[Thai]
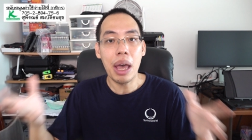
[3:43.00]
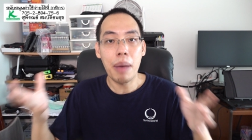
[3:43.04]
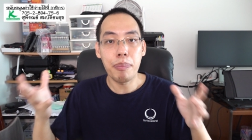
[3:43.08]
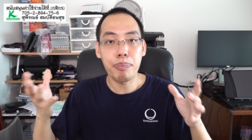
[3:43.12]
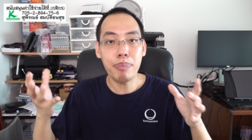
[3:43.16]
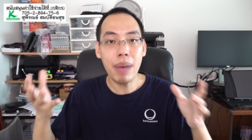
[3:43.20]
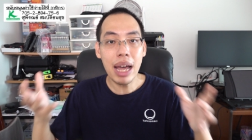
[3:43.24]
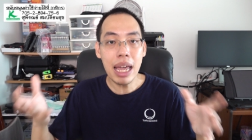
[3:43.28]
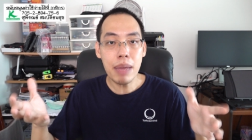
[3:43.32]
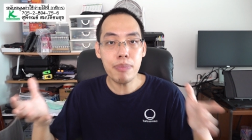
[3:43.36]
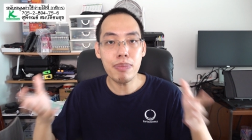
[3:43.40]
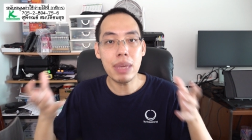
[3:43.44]

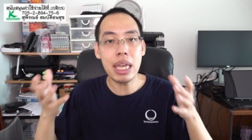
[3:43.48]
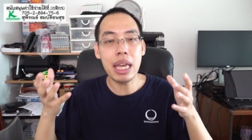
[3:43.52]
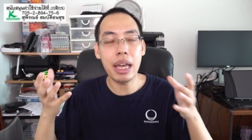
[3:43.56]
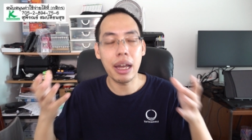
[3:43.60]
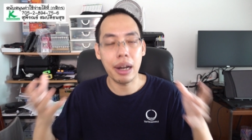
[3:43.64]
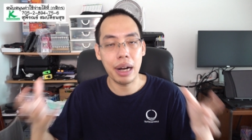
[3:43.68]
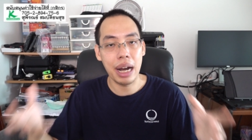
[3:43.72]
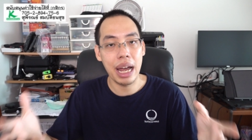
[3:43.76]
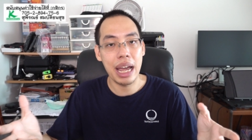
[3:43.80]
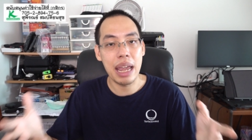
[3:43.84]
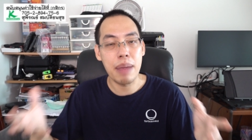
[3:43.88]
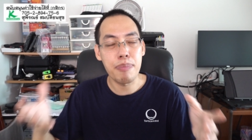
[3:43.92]
ไม่มี
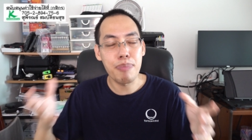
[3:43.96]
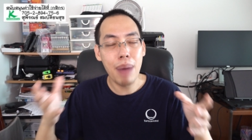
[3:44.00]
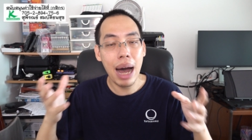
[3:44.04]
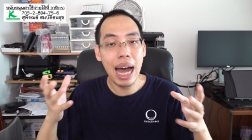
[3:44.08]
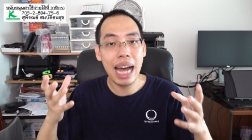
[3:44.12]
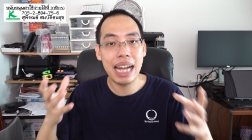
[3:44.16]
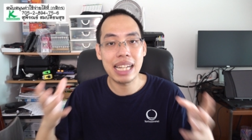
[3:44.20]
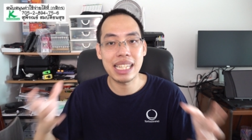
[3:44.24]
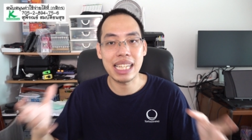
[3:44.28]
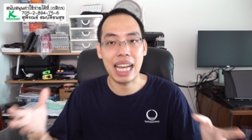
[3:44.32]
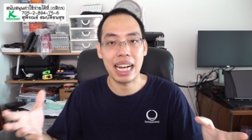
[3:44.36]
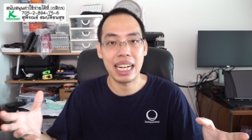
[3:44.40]
ใครบ้า
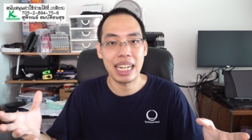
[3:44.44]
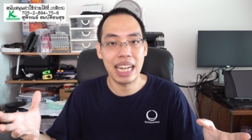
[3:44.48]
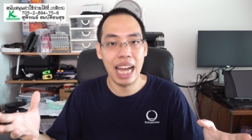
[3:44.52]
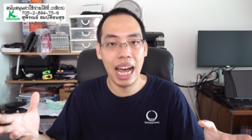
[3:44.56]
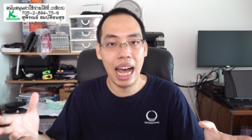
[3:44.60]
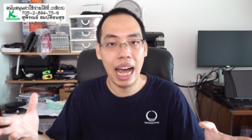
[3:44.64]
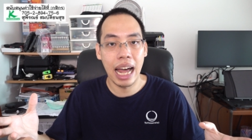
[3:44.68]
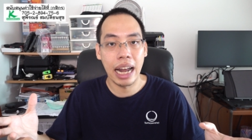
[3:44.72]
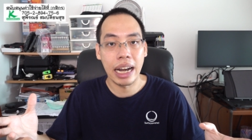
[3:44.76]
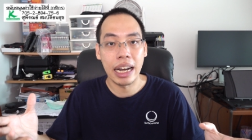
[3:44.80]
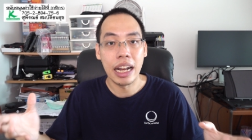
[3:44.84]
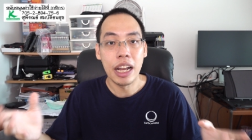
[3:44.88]
จัด
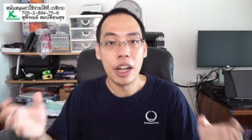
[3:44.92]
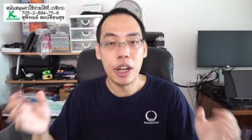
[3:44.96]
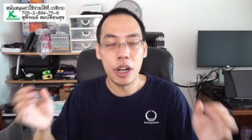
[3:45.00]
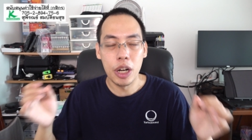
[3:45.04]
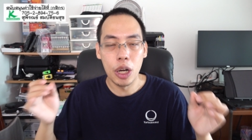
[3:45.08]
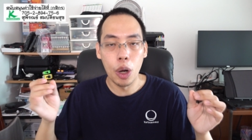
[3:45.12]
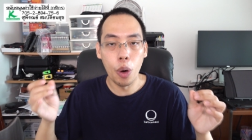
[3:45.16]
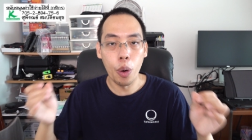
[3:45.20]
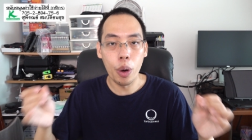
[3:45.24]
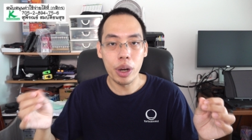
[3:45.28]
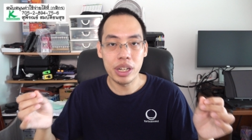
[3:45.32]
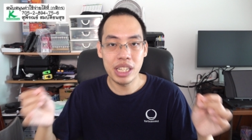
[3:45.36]
งาน
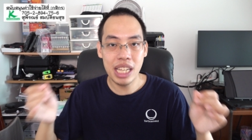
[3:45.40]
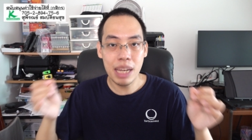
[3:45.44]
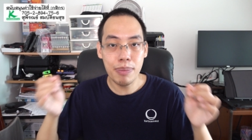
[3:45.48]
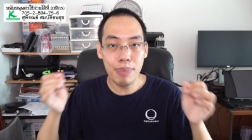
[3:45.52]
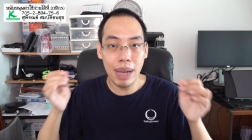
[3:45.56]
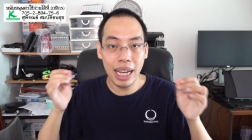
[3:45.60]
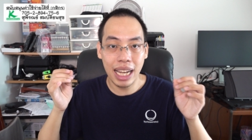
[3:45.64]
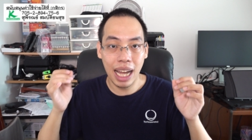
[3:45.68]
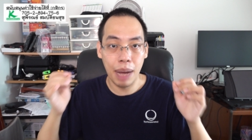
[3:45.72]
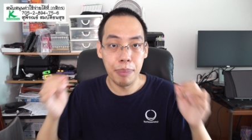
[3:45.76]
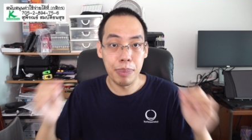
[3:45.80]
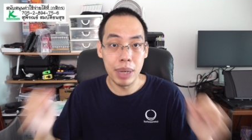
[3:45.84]
โดยที่
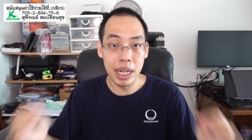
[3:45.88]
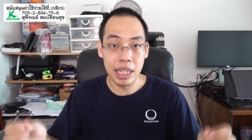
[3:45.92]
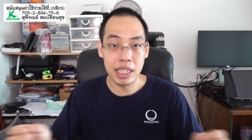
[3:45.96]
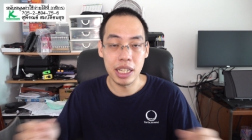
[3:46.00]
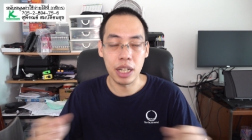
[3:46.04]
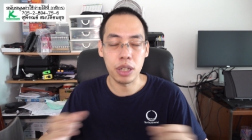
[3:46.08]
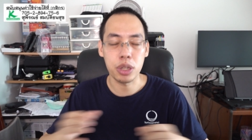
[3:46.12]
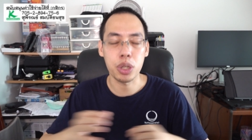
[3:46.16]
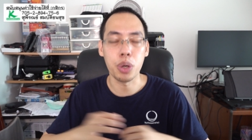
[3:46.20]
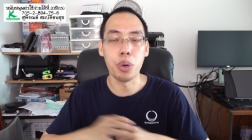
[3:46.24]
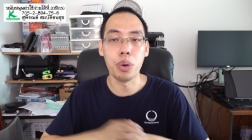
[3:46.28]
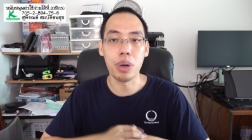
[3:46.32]
ไม่คำนึงถึ
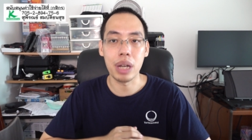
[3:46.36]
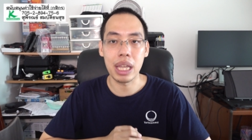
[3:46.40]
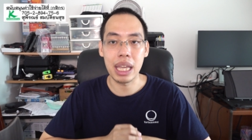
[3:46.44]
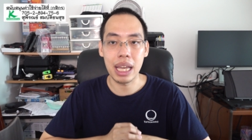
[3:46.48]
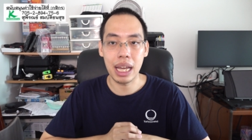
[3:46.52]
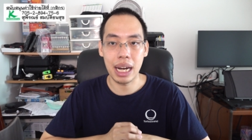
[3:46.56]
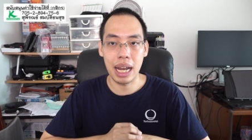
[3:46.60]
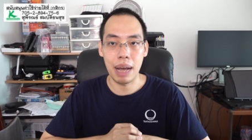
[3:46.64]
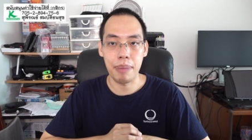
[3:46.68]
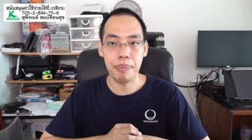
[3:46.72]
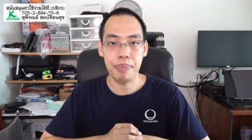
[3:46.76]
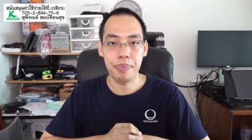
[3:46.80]
งตรงนี้
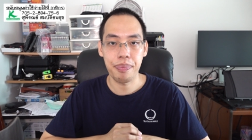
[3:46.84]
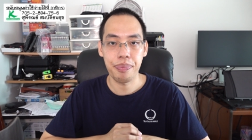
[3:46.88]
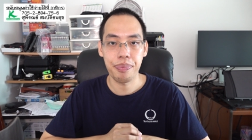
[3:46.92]
ครับ